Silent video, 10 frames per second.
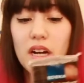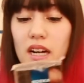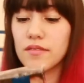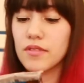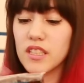
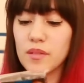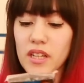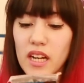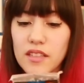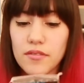Part. Wir
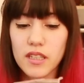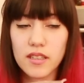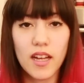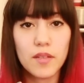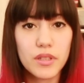nehmen hier
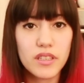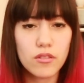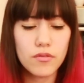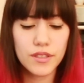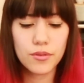einfach
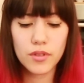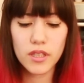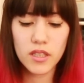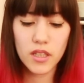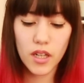
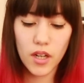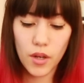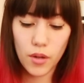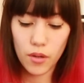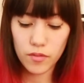Zartbitterkuvertüre
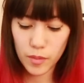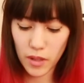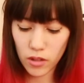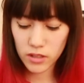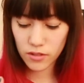und wir
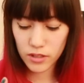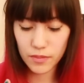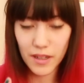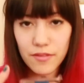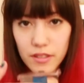brauchen so
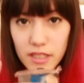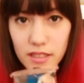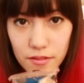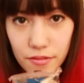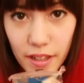zwei von
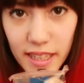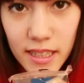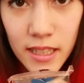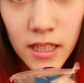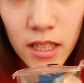diesen
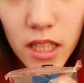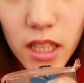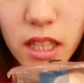fetten